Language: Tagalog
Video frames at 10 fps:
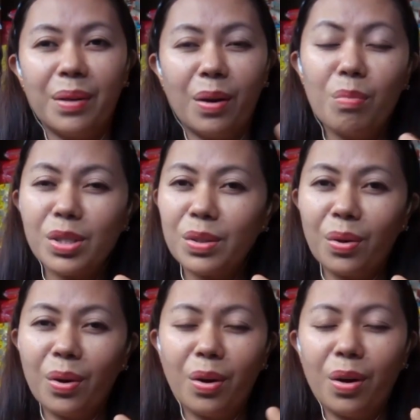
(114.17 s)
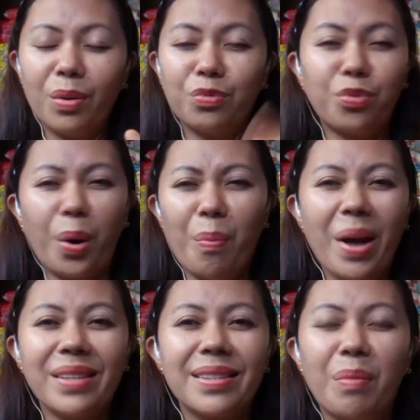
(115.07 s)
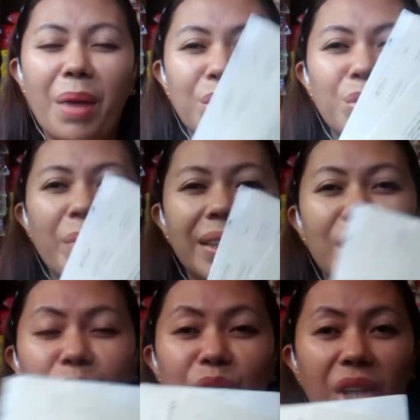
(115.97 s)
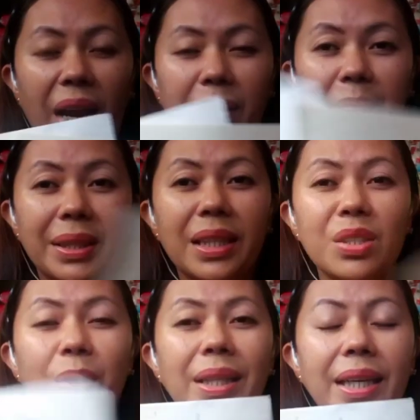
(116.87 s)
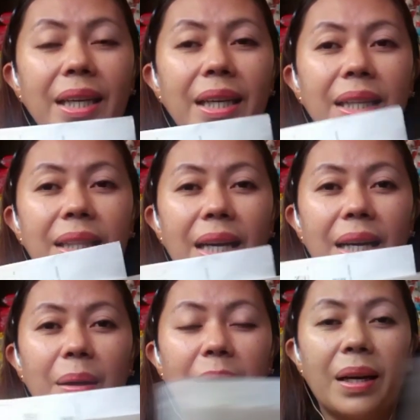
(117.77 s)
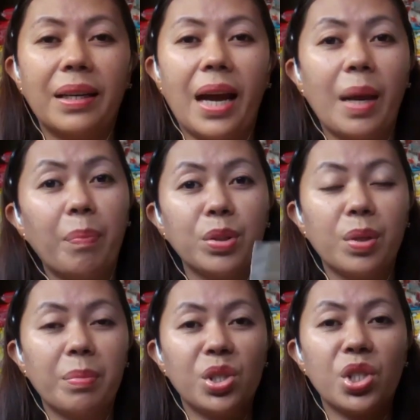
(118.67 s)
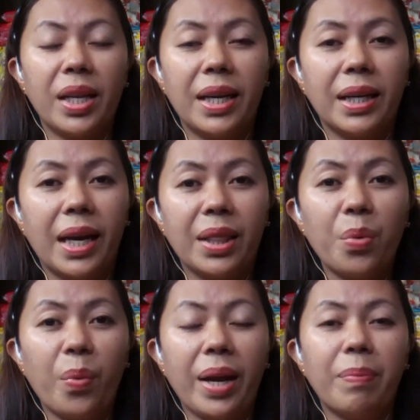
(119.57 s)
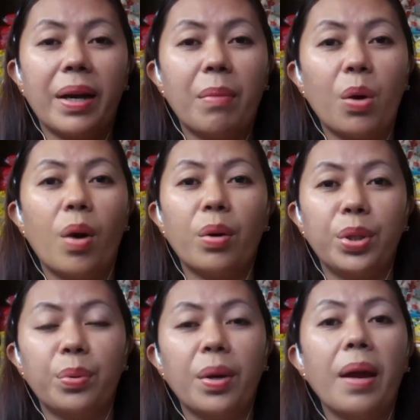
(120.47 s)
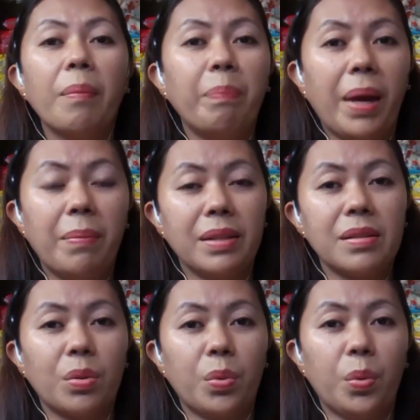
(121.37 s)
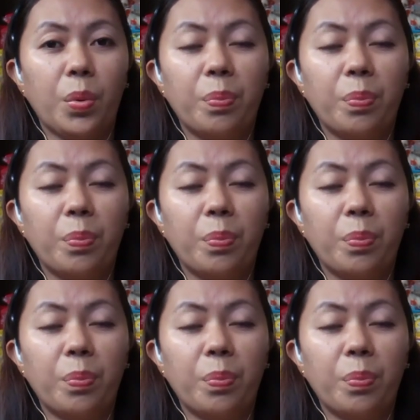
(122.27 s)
almost for months na bago dumating yung check. But actually, na nahanapan ko naman siya ng other way para makuha ko yung payments ko.